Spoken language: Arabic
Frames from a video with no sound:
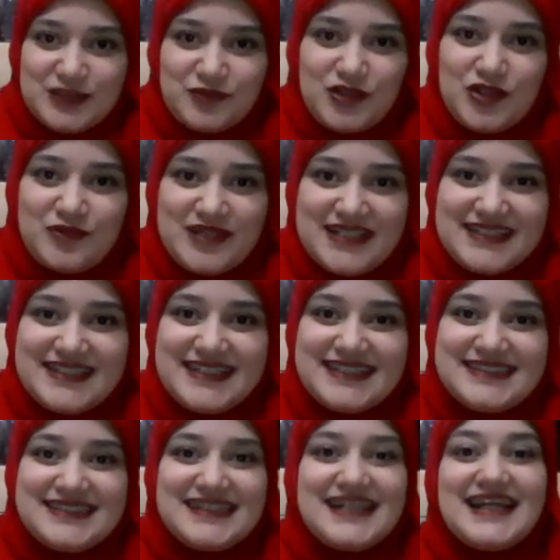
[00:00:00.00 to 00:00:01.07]
تقدموا لهم
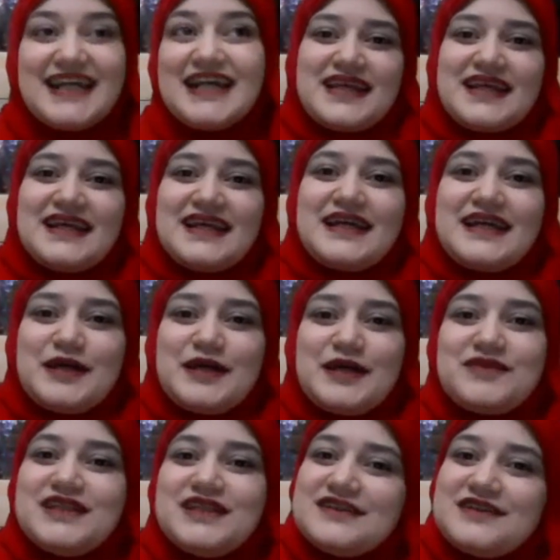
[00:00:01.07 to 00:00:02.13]
الهديه دي
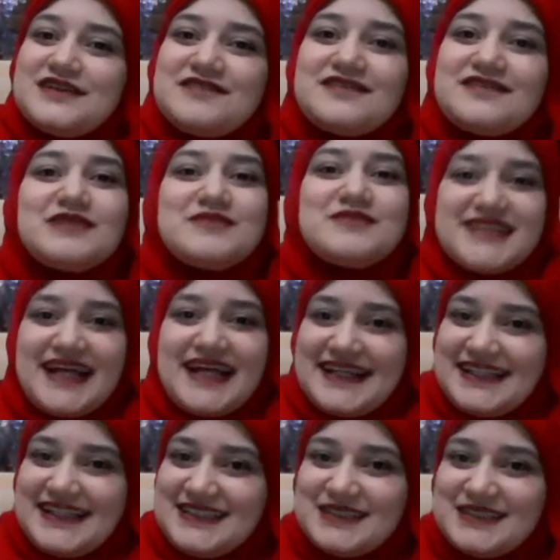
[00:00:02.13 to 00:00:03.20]
بالاضافه
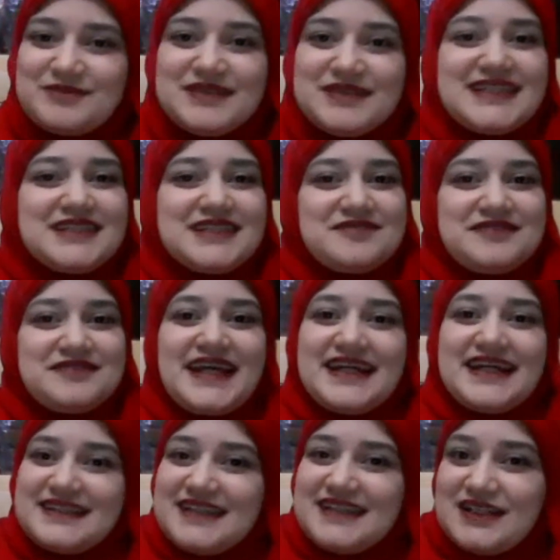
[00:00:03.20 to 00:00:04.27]
لمساحات بنكتب
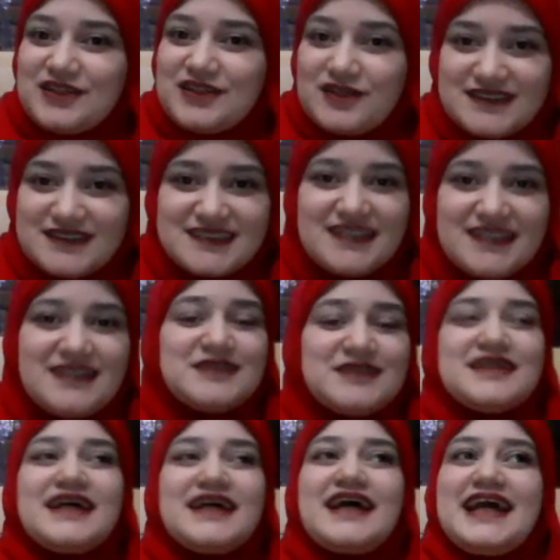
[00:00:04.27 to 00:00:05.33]
فيها اهداءات خاصه
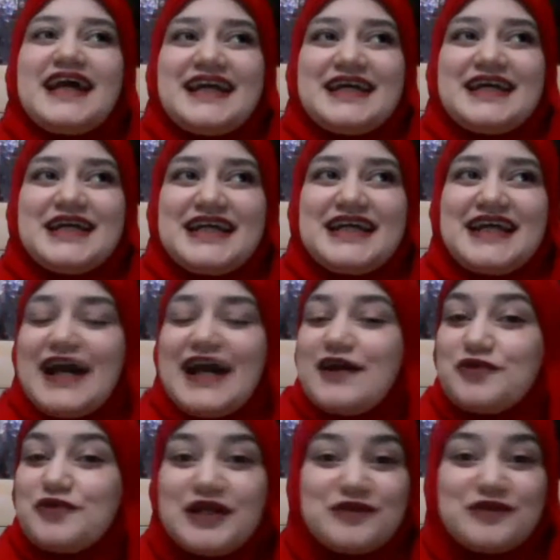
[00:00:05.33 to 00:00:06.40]
آه،
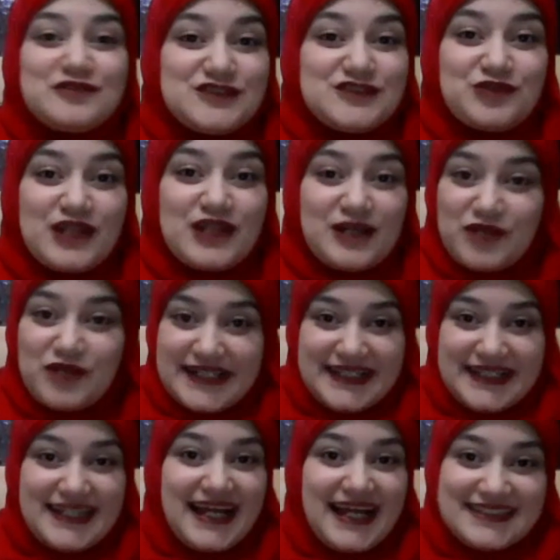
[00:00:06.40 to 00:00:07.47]
او لو صوره
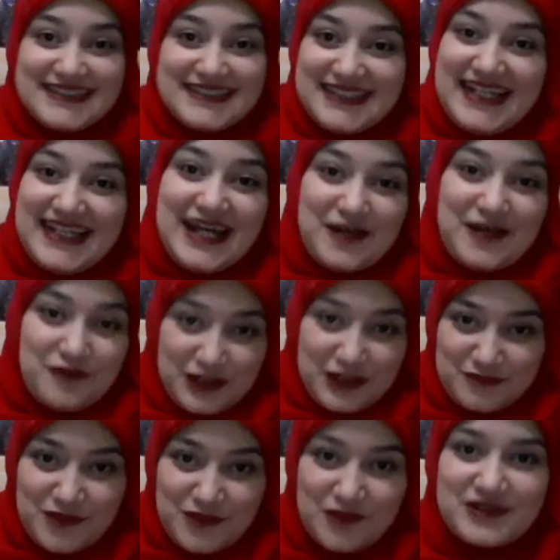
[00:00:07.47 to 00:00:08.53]
معينه عن رحله او
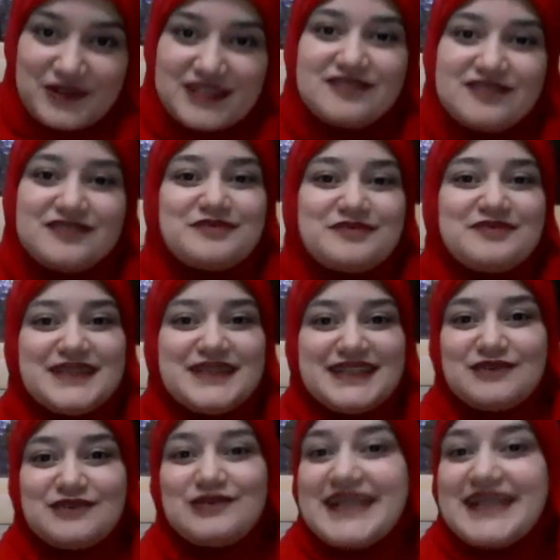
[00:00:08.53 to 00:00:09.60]
عن موقف
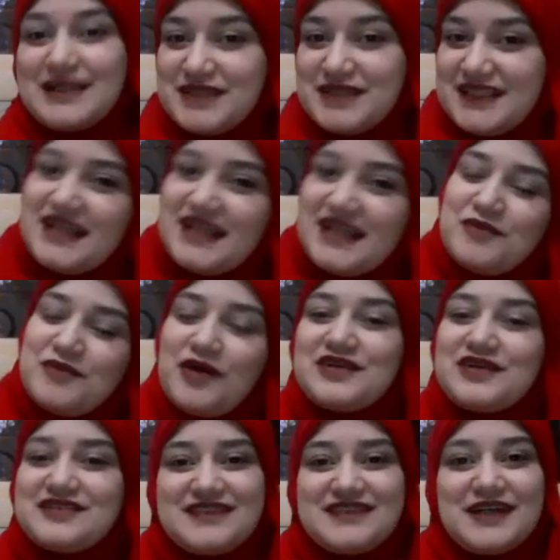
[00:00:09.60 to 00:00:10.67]
بنقول كلمتين عن
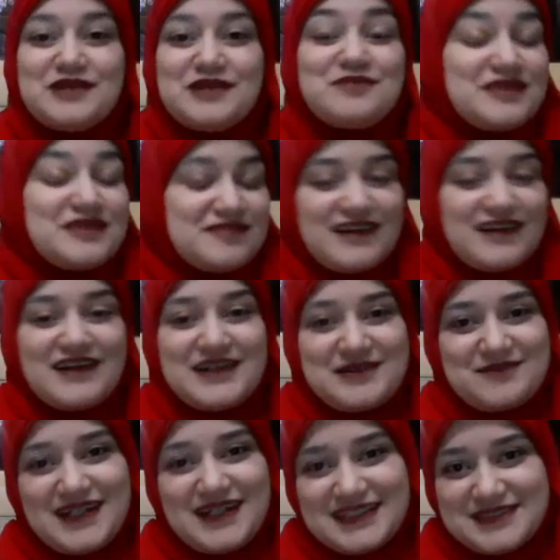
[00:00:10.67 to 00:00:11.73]
الموقف دوت
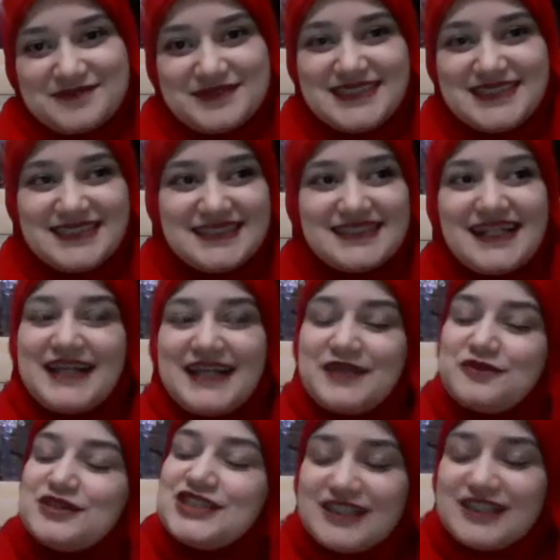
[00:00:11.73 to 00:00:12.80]
بنفكر بعض بيه
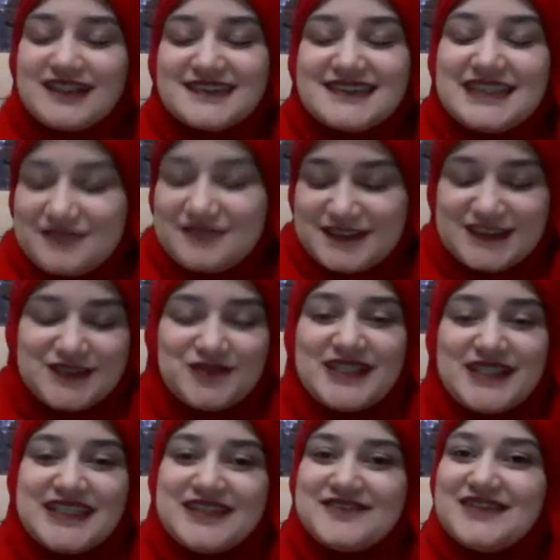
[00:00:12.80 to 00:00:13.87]
انا والشخص اللي في
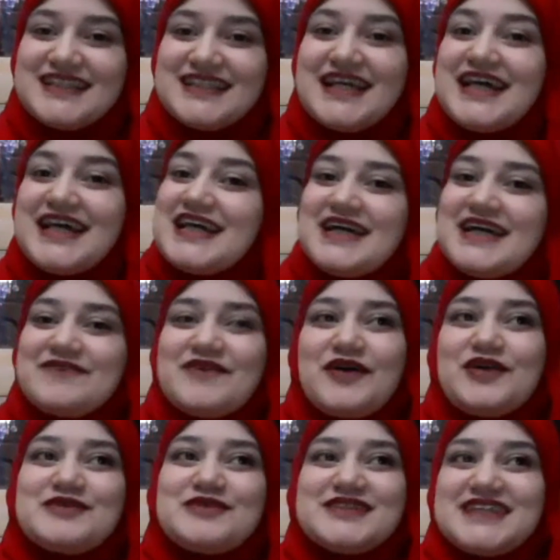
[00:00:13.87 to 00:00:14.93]
الصوره دوت
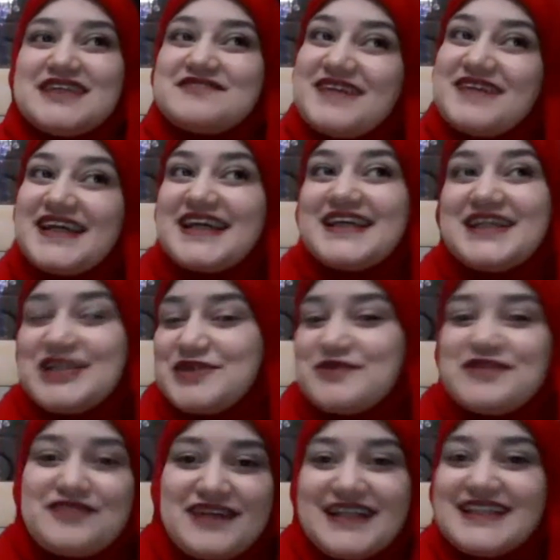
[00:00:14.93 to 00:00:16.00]
بقول له مثلا فاكر
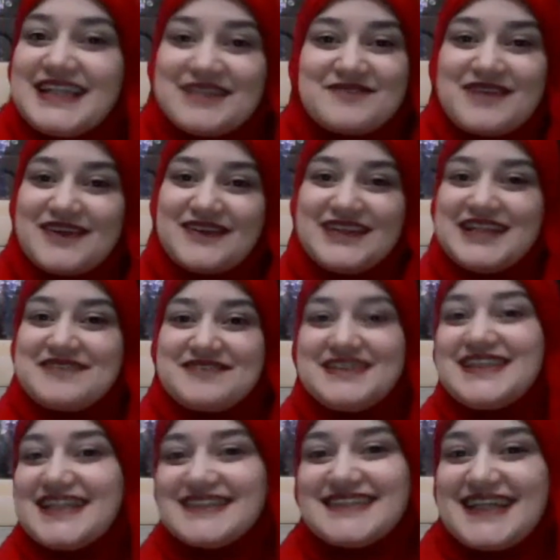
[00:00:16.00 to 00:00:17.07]
اليوم الفلاني لما كنا
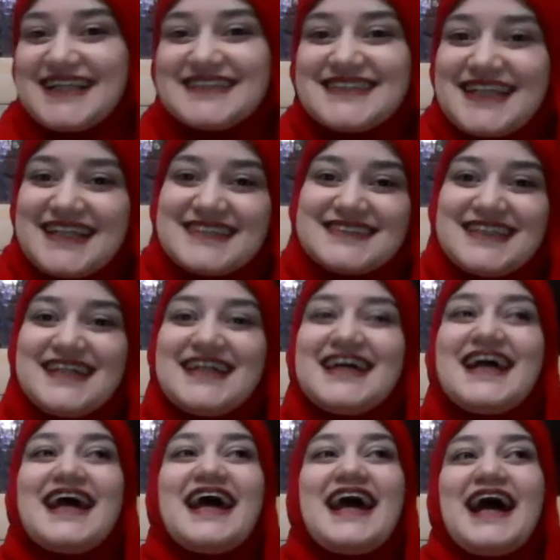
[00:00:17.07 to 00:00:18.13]
فيه كذا كذا كذا
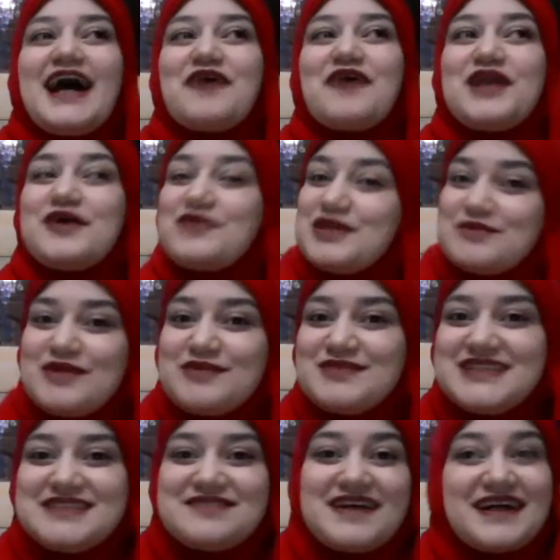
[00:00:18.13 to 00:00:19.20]
او لو
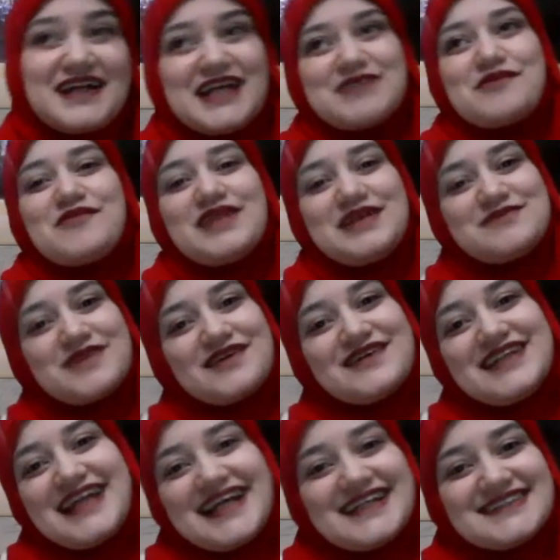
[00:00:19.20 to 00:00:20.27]
لمامتي فاكره يا ماما لما
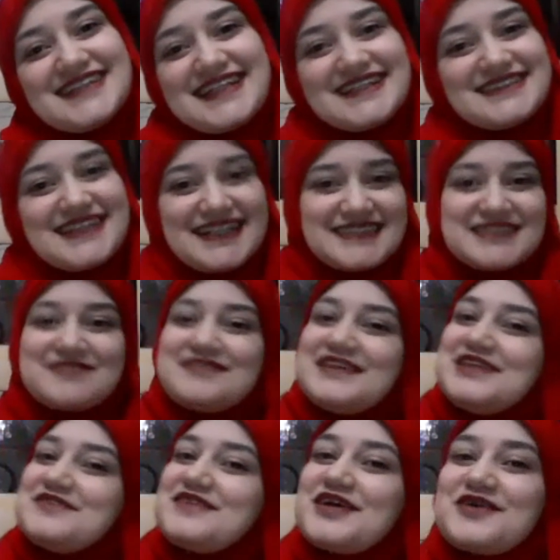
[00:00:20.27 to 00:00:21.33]
كنا كذا كذا كذا
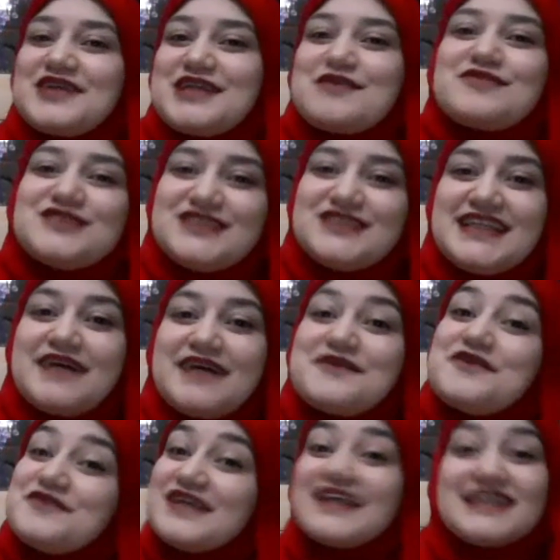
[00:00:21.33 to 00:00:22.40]
في اليوم ده كنا مبسوطين
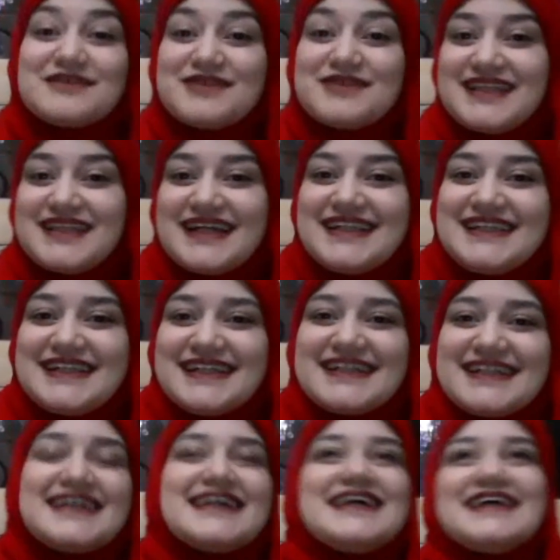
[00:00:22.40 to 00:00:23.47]
قوي بنكتب
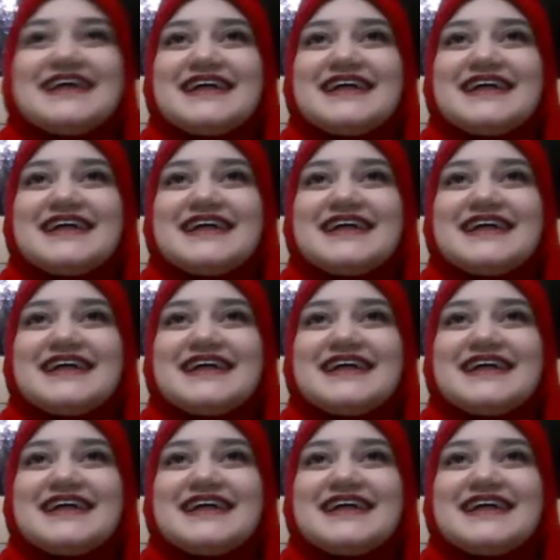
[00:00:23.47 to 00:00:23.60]
التاريخ